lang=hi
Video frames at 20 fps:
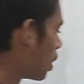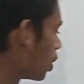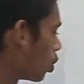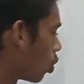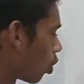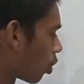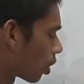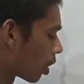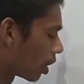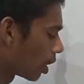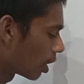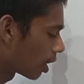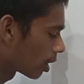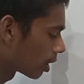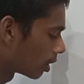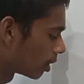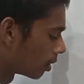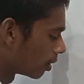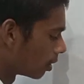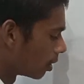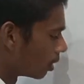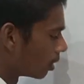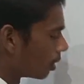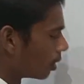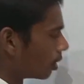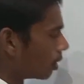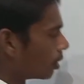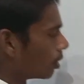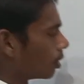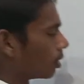ये यौगिक
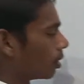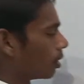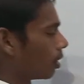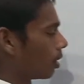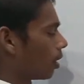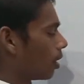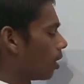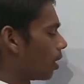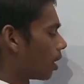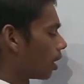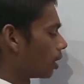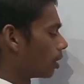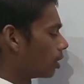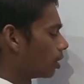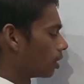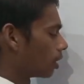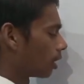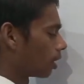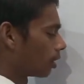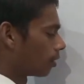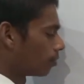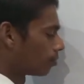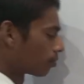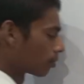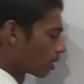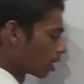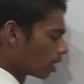नहीं है